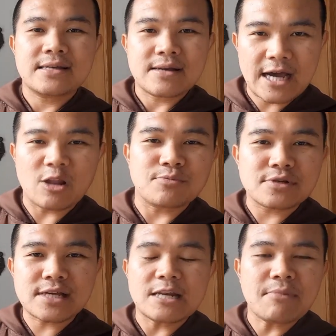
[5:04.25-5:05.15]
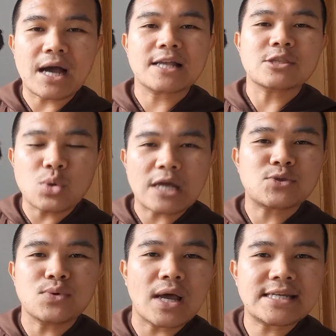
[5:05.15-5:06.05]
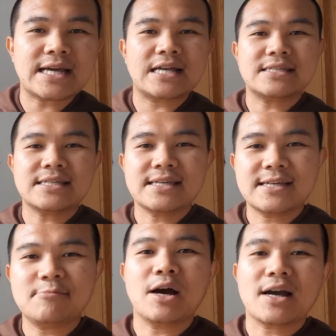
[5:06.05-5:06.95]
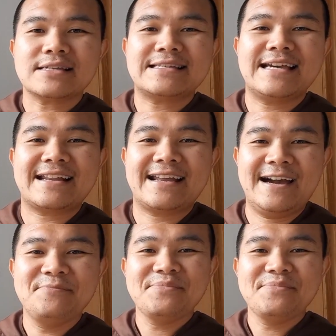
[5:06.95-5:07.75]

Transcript: Kalaupun sekali makan tulang-tulang dikasih, maka secara